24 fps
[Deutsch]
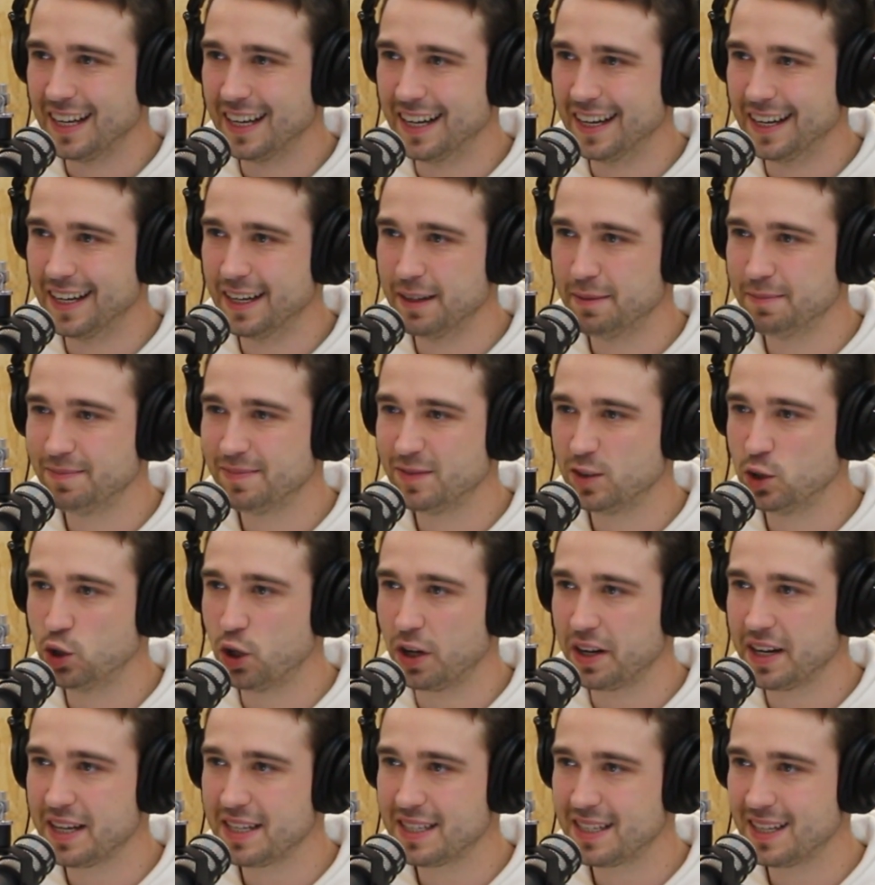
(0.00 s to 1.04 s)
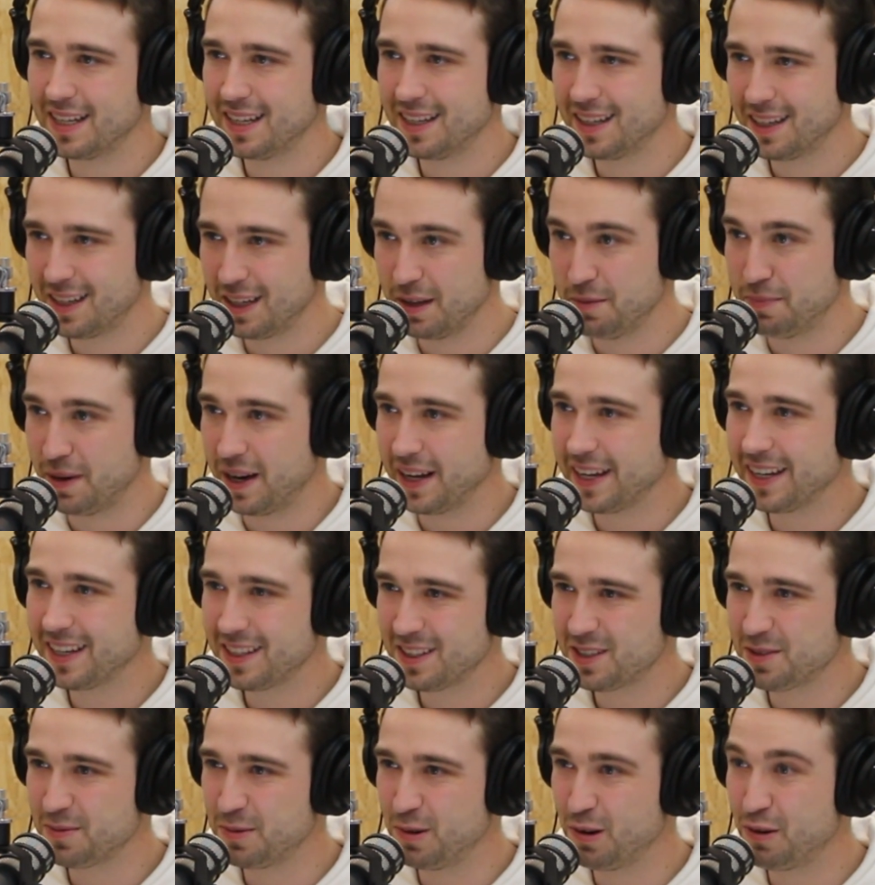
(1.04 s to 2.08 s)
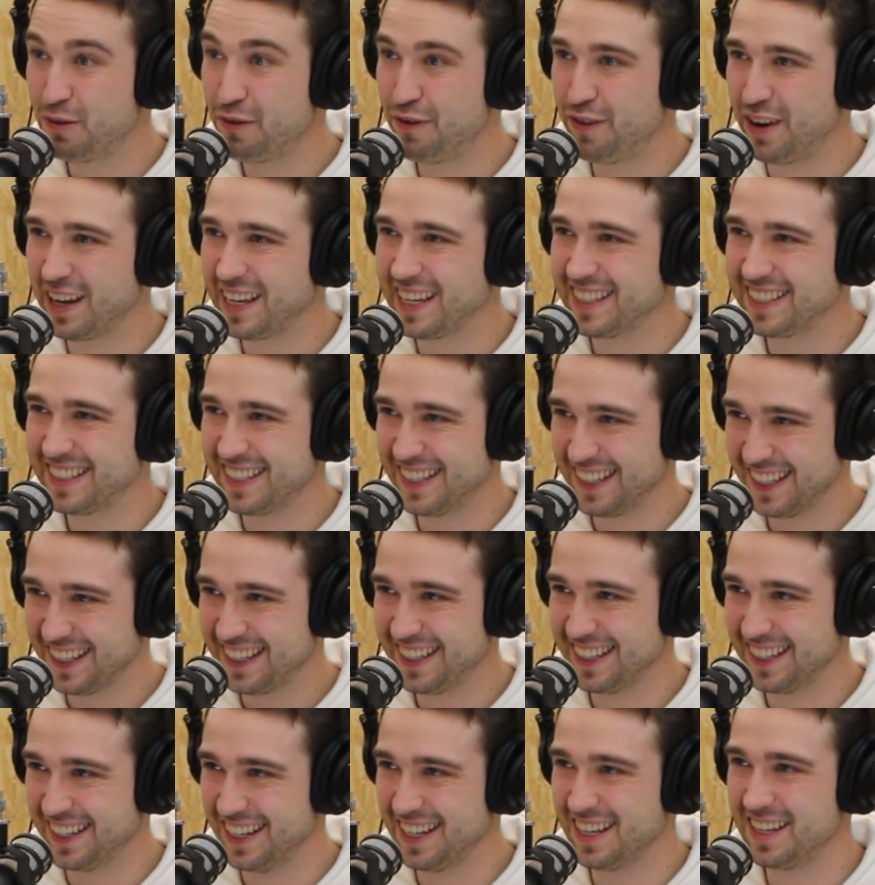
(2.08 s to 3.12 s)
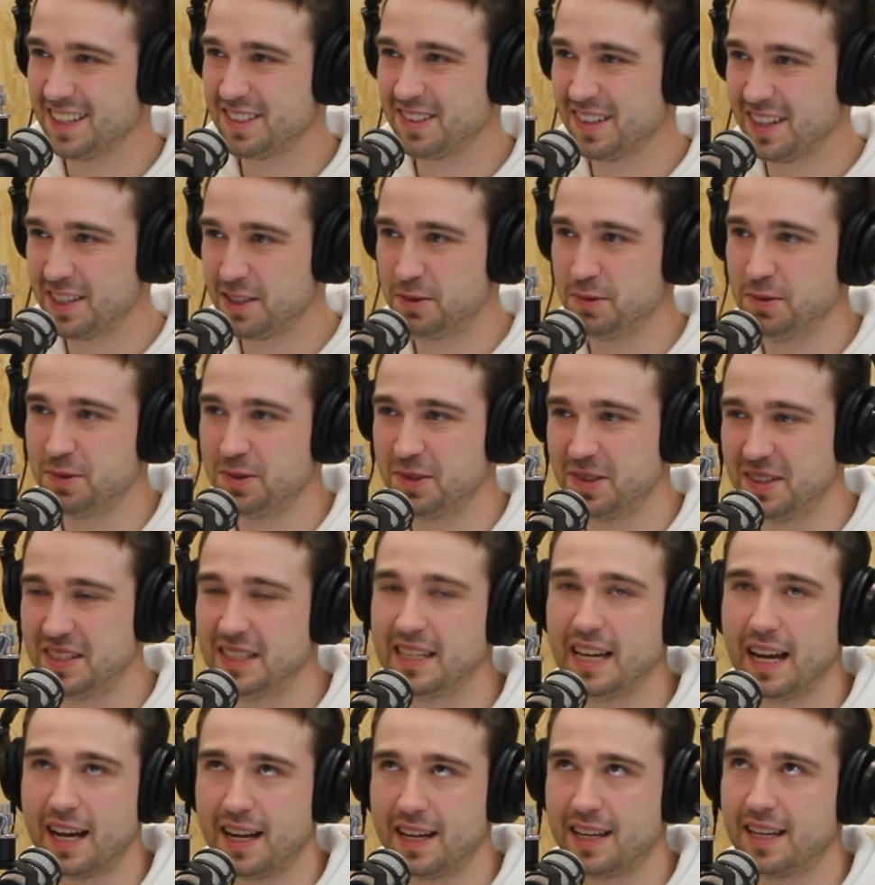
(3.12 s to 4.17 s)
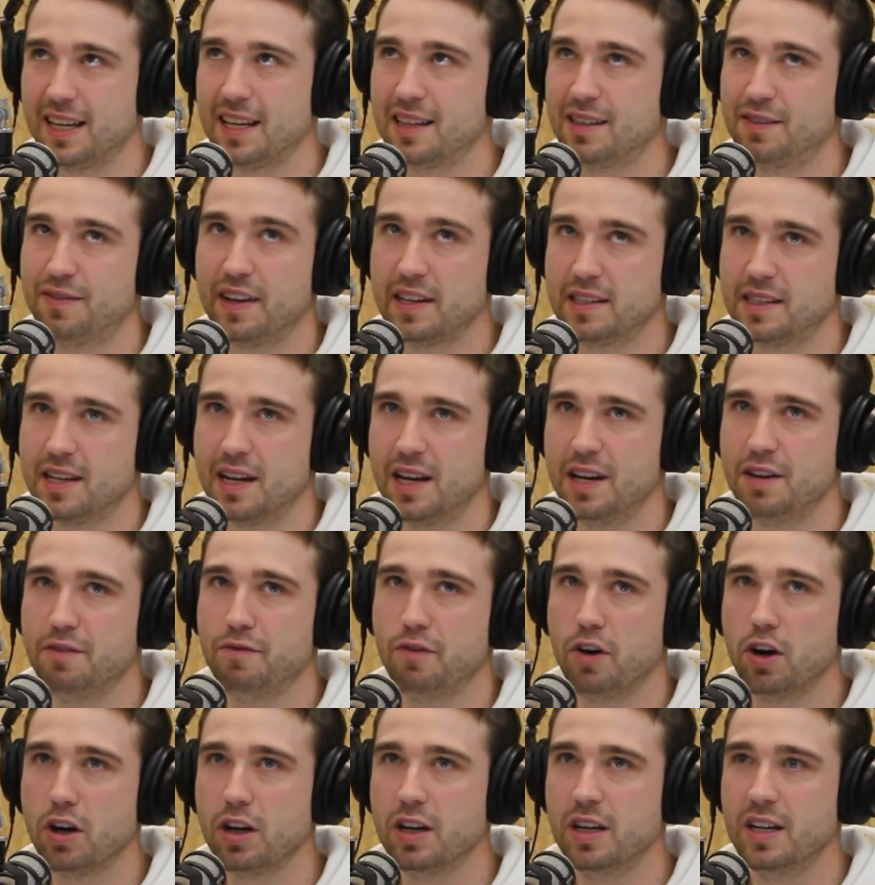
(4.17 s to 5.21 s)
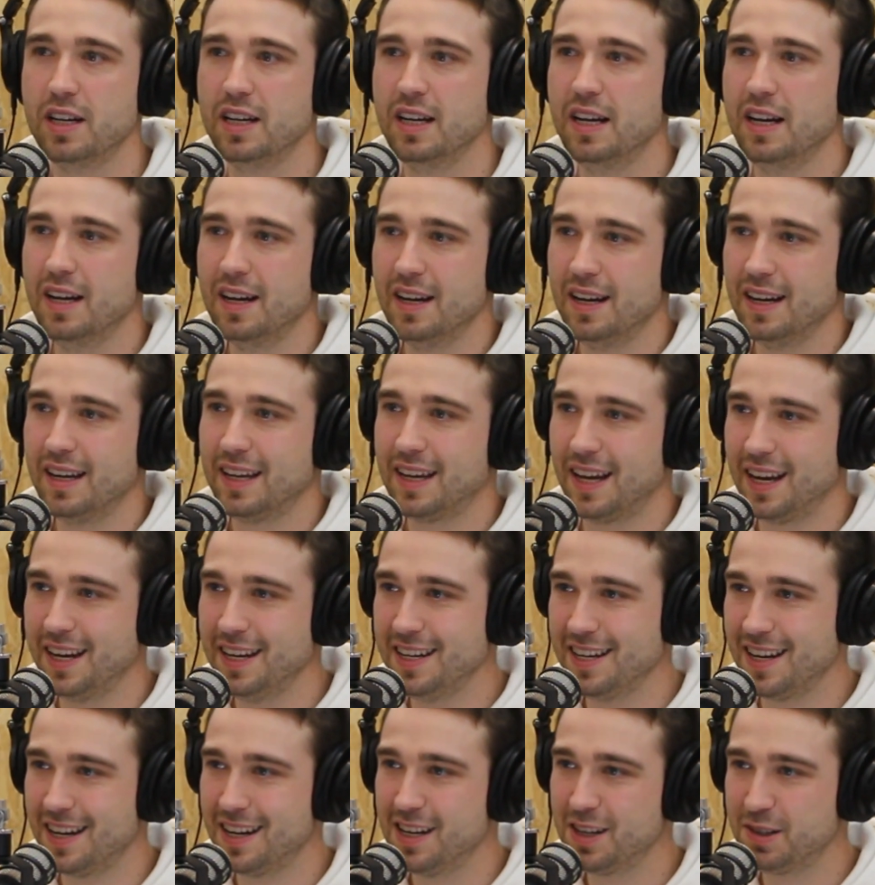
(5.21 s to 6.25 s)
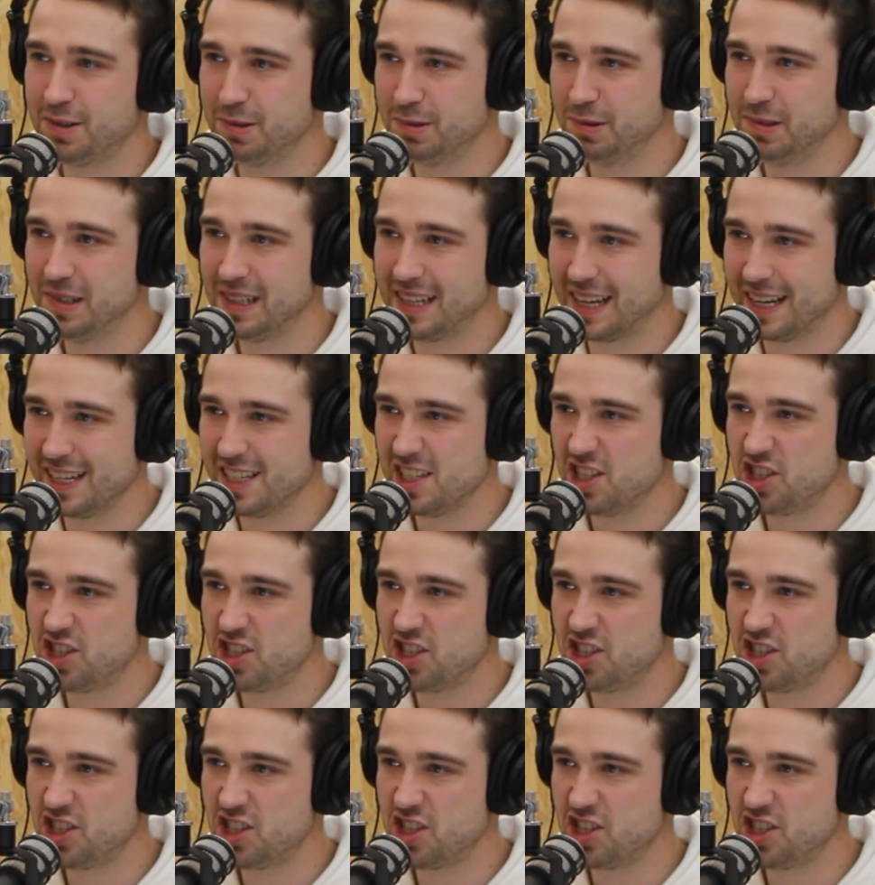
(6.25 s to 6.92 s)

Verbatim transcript: Ähm, mhm. Donnerstag in Bayern zum Glück Feiertag. Ja? Also hast du sozusagen jetzt fast eine Woche kein Alkohol, keine